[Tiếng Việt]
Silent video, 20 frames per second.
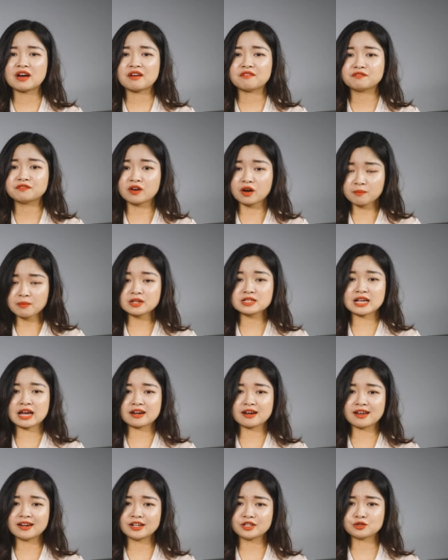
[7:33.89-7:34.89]
và với mức
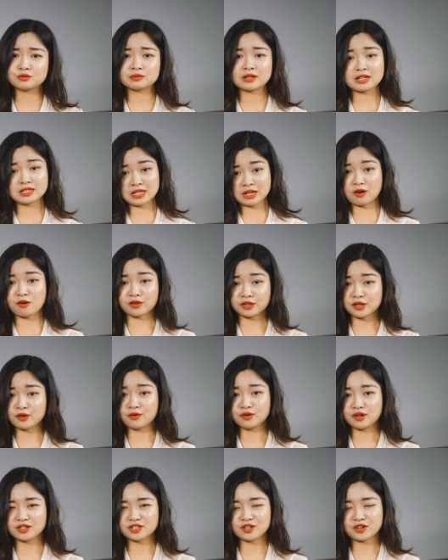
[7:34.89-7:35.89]
giá đấy thì chúng ta sẽ có
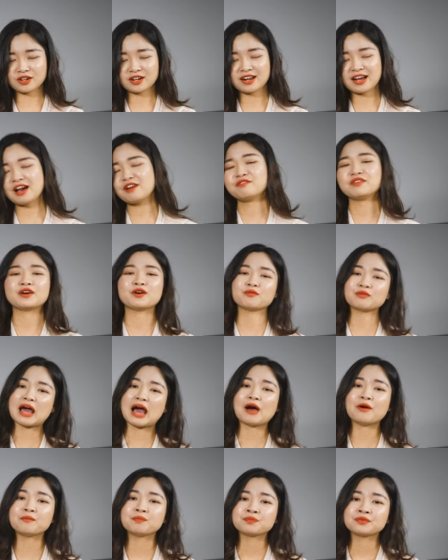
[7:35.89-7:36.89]
nhiều lựa chọn khác phải không
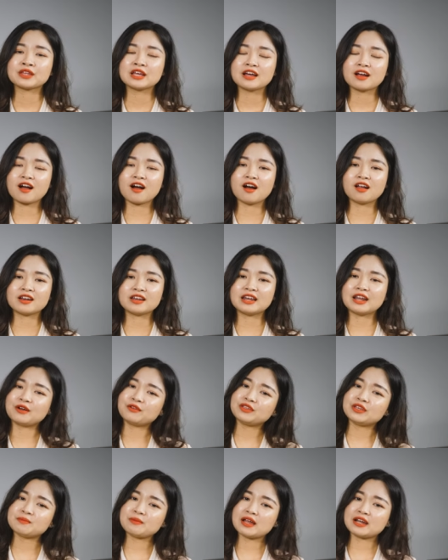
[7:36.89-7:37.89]
nào còn
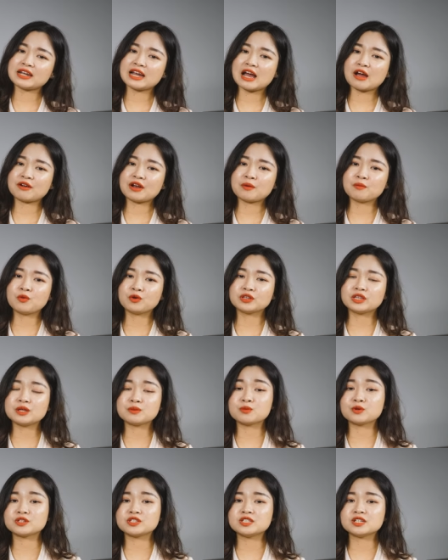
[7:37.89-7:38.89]
nếu như bạn nào đang muốn
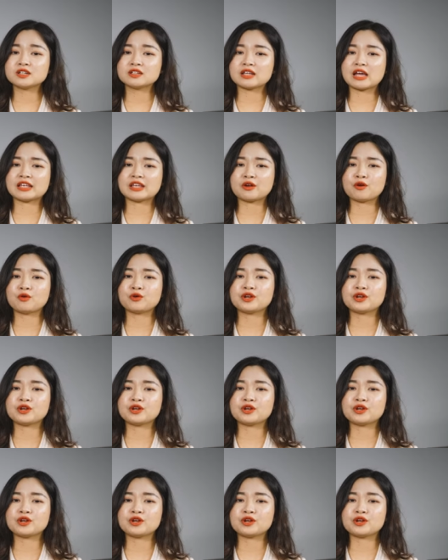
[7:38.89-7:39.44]
tìm một chiếc là nhận